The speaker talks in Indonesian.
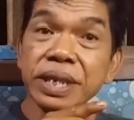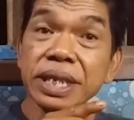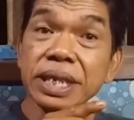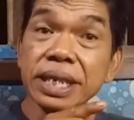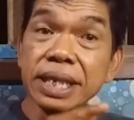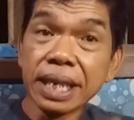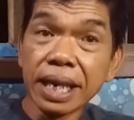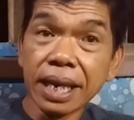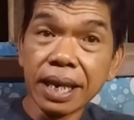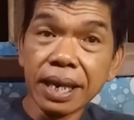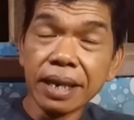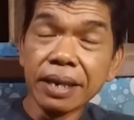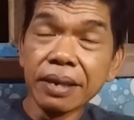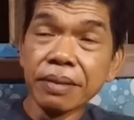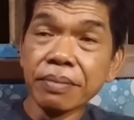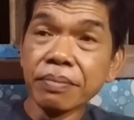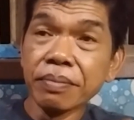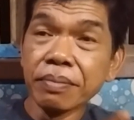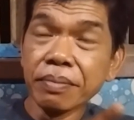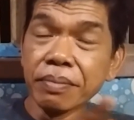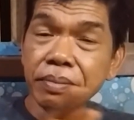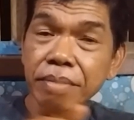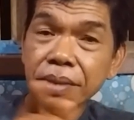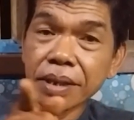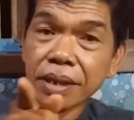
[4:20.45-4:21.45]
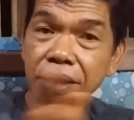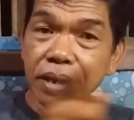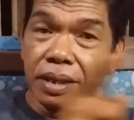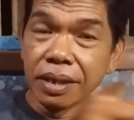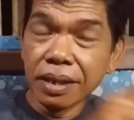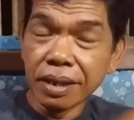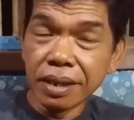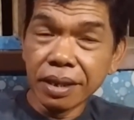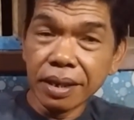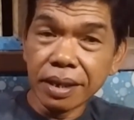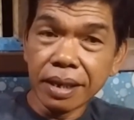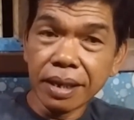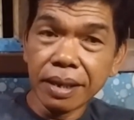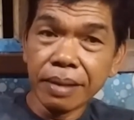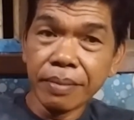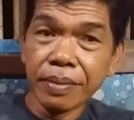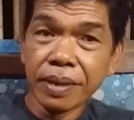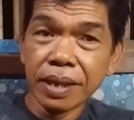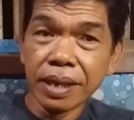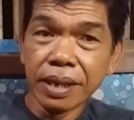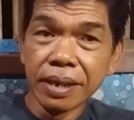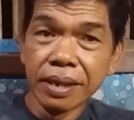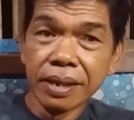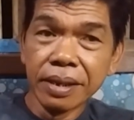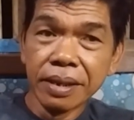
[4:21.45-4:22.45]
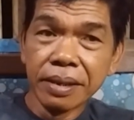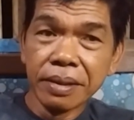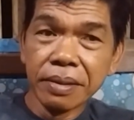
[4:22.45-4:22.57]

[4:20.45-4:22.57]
bisa me, apa,